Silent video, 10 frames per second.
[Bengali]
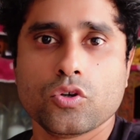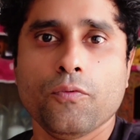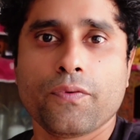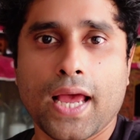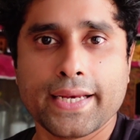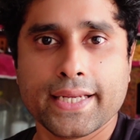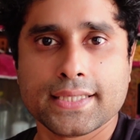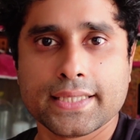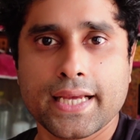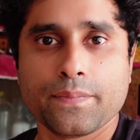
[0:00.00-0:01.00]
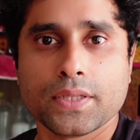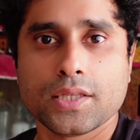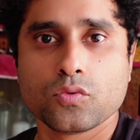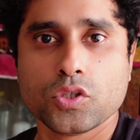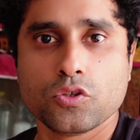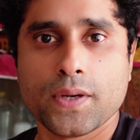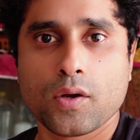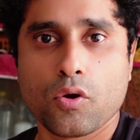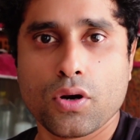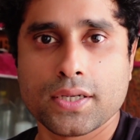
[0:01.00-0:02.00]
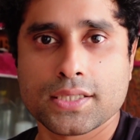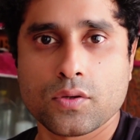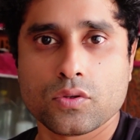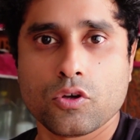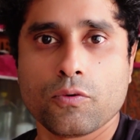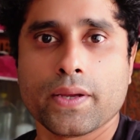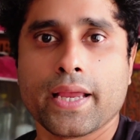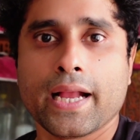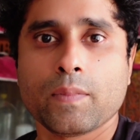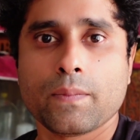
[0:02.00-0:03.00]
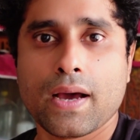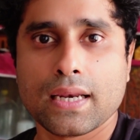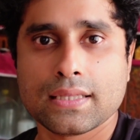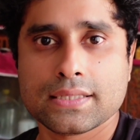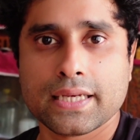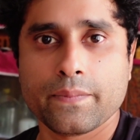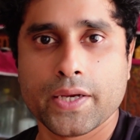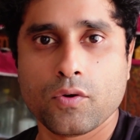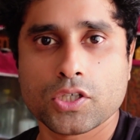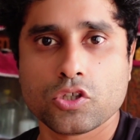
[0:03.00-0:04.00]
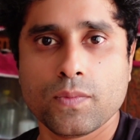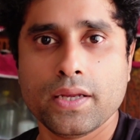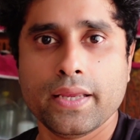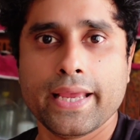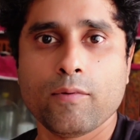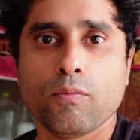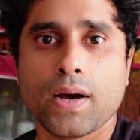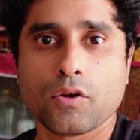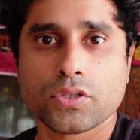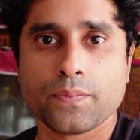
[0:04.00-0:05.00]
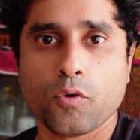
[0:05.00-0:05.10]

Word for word: তো ফ্লাইটে যেতে আপনাদের দুই দুইবার করোনা টেস্ট করতে হবে একবার বাংলাদেশ থেকে বের হওয়ার সময় এবং ভারতে